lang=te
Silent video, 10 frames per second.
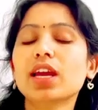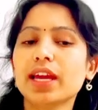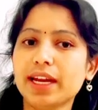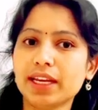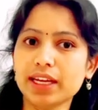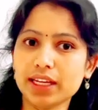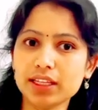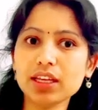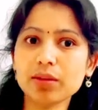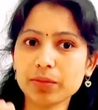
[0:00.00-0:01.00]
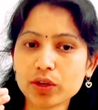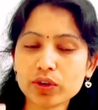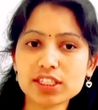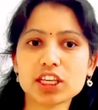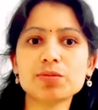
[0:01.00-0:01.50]
ఏంటి అనేది మీకు
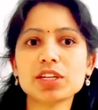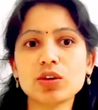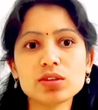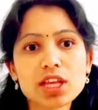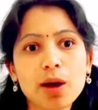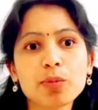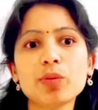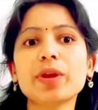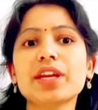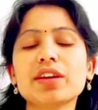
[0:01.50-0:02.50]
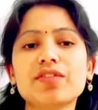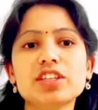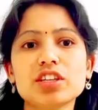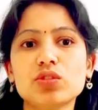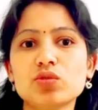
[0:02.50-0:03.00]
డిస్క్రిప్షన్లో శాంపుల్ పీడిఎఫ్
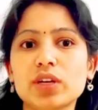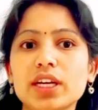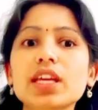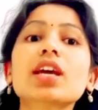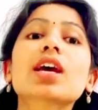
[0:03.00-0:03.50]
ఇచ్చాను చూడండి